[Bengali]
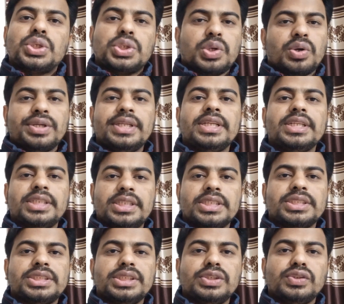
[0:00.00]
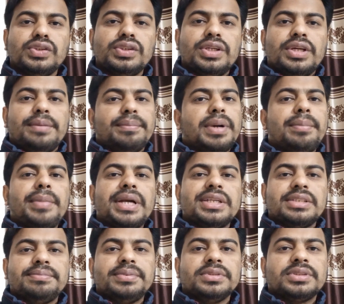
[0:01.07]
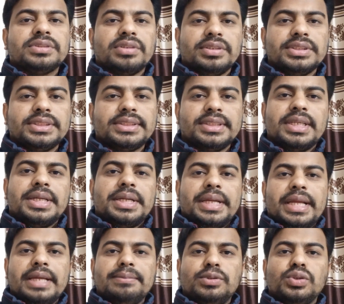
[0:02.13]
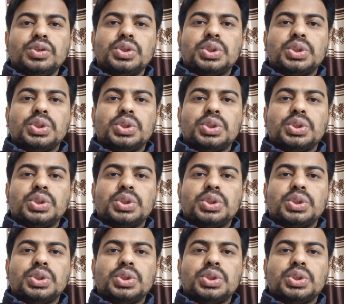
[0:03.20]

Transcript: সঠিক টিকচিহ্ন বা মাল্টিপল চয়েস এবং